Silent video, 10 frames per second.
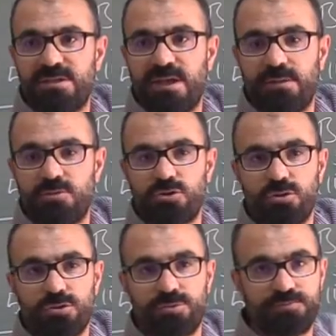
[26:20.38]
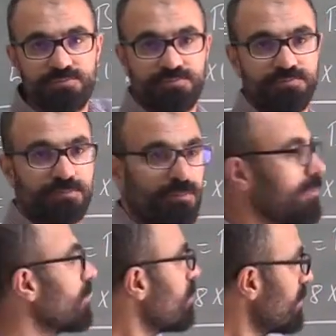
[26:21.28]
gelmiş oldu.
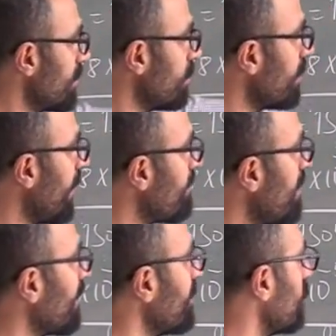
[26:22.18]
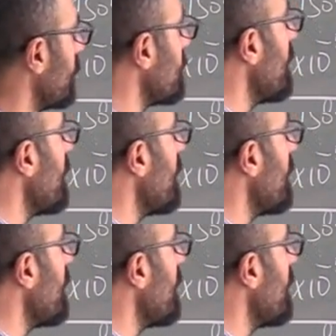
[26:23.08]
Dolayısıyla nükleer magneton olur.